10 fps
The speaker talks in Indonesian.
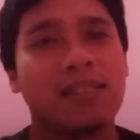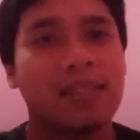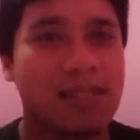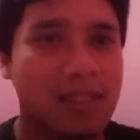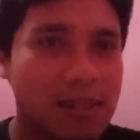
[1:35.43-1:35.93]

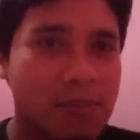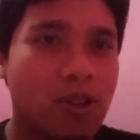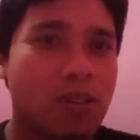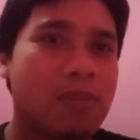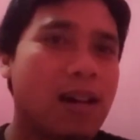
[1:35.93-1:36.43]
Jadi mohon
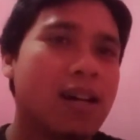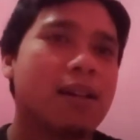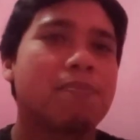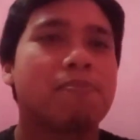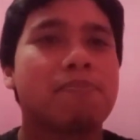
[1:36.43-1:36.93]

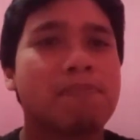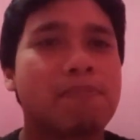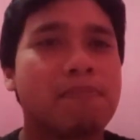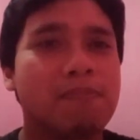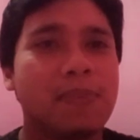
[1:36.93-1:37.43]
maaf
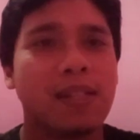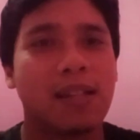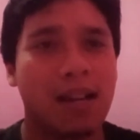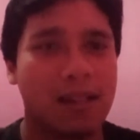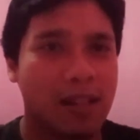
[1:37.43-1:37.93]
bila
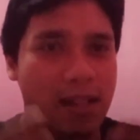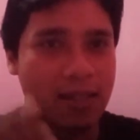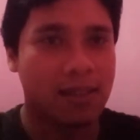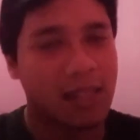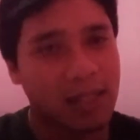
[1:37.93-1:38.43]
ada
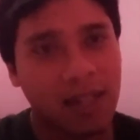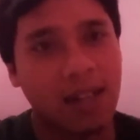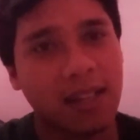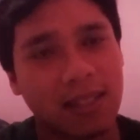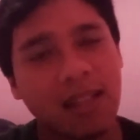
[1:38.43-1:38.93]
tata
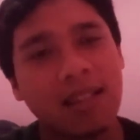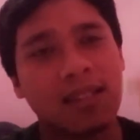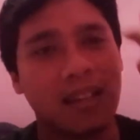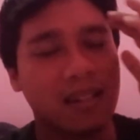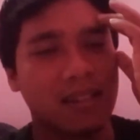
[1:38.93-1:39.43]
kata yang
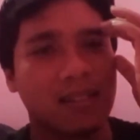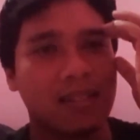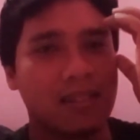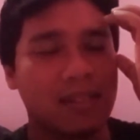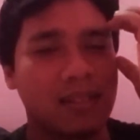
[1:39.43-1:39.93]

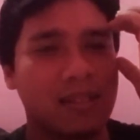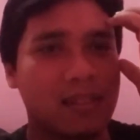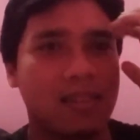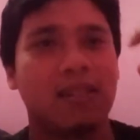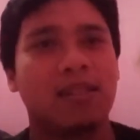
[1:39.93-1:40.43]

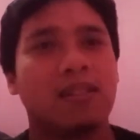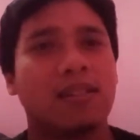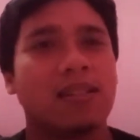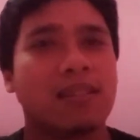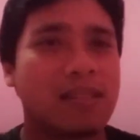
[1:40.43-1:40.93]
uh,
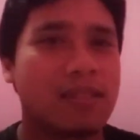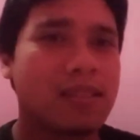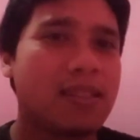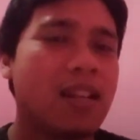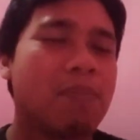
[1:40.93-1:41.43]

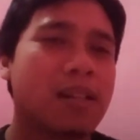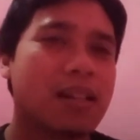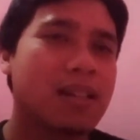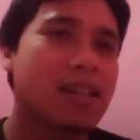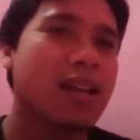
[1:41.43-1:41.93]
tidak
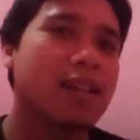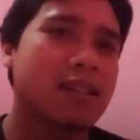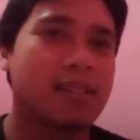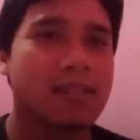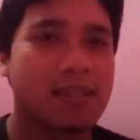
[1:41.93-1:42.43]
berkenan
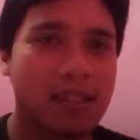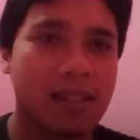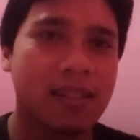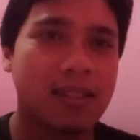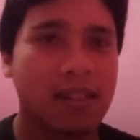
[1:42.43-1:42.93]
ya
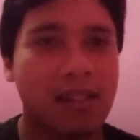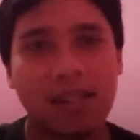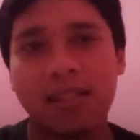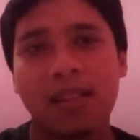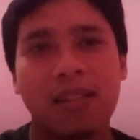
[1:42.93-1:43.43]
ketika
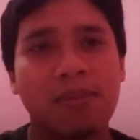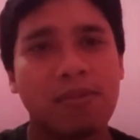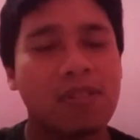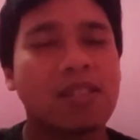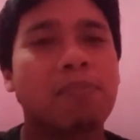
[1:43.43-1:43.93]
saya
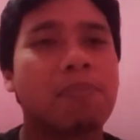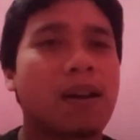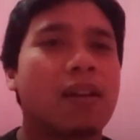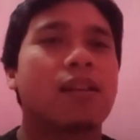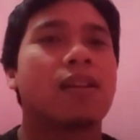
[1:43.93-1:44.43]
mengucapkan
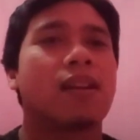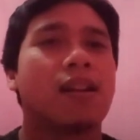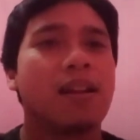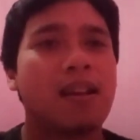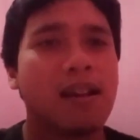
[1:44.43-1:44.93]

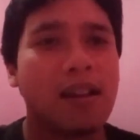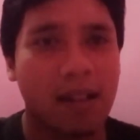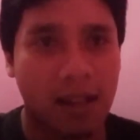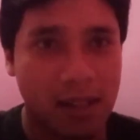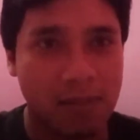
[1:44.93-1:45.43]

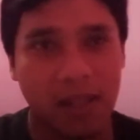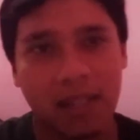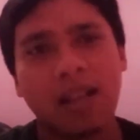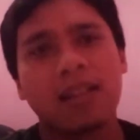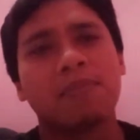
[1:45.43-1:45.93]

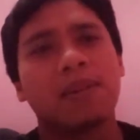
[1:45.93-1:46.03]
kalimat-kalimat.